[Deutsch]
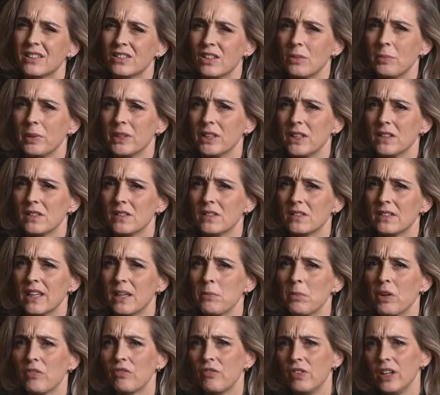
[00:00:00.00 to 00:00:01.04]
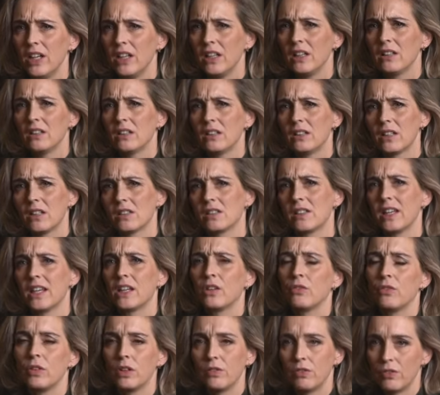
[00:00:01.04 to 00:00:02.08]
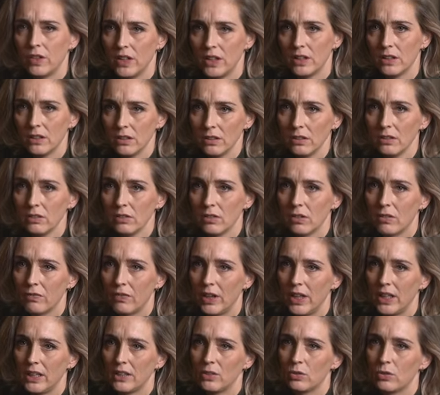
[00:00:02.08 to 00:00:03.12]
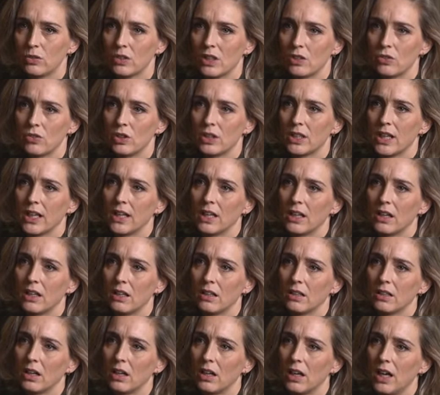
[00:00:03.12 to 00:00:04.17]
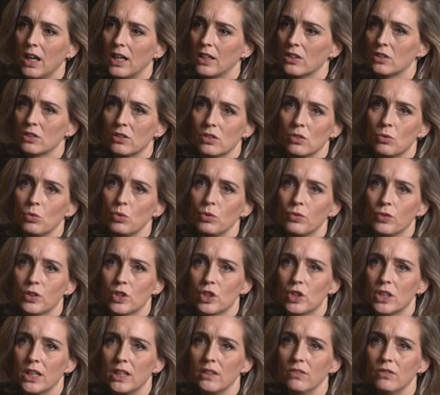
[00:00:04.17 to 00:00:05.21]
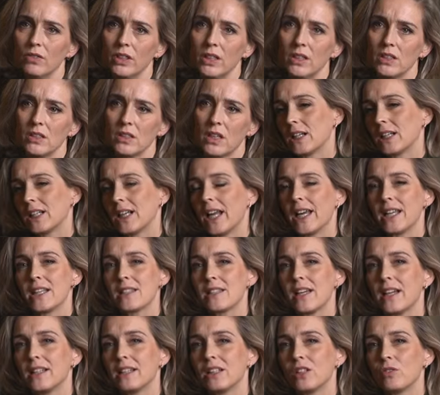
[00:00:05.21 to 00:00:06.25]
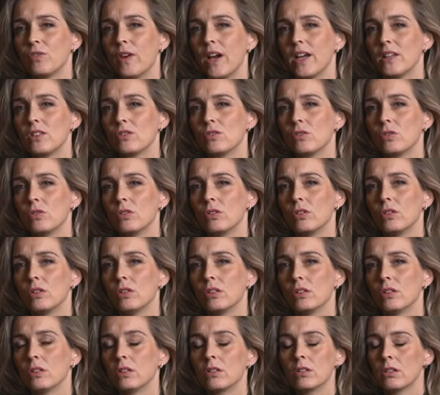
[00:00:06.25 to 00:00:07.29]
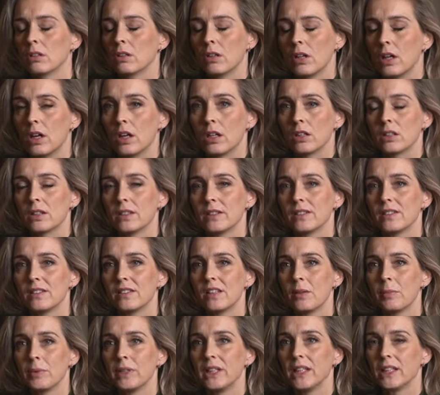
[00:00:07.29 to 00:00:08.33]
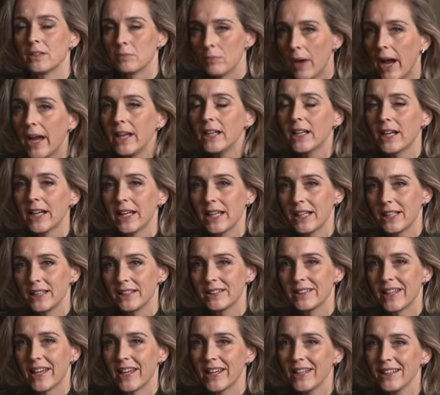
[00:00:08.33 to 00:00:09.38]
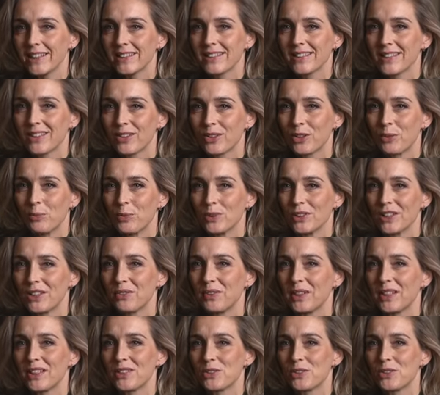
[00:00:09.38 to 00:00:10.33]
ist immer dieses Ding, man will das irgendwie finden, weil du es natürlich gerne alles gut verstehen willst. Gleichzeitig weißt du, ach, es ist aber nicht meine Realität und dann muss ich wieder